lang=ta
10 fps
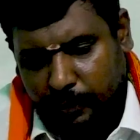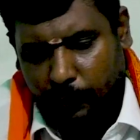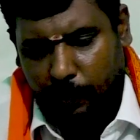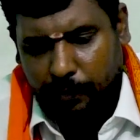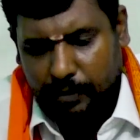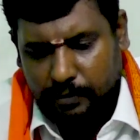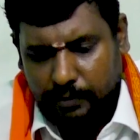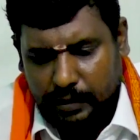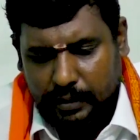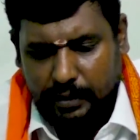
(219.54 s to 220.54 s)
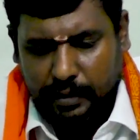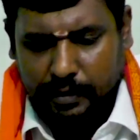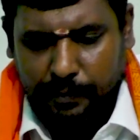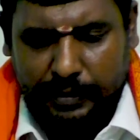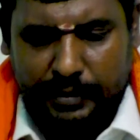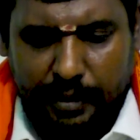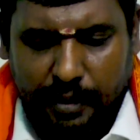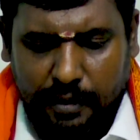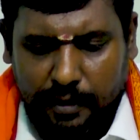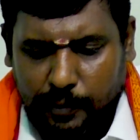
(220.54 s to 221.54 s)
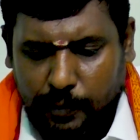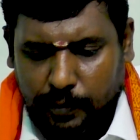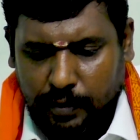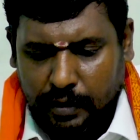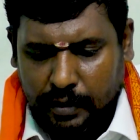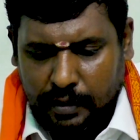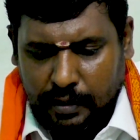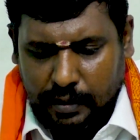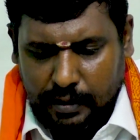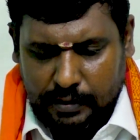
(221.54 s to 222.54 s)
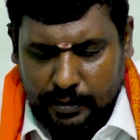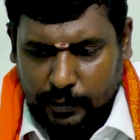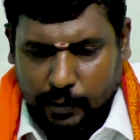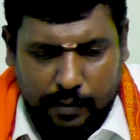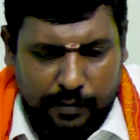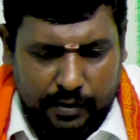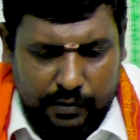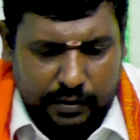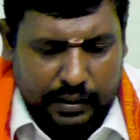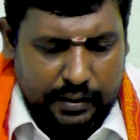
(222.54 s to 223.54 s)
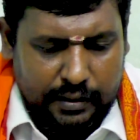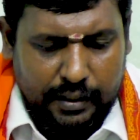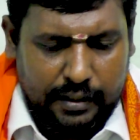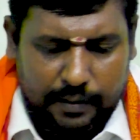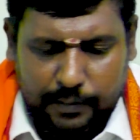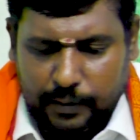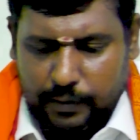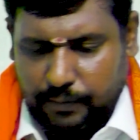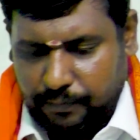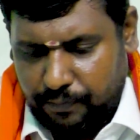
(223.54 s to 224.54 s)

மேல் தோவை மட்டும் எடுத்துருங்க அந்த பச்சை கலரில் இருக்கும் அந்த தோலை மட்டும் எடுத்துட்டிங்கன்னா போதும்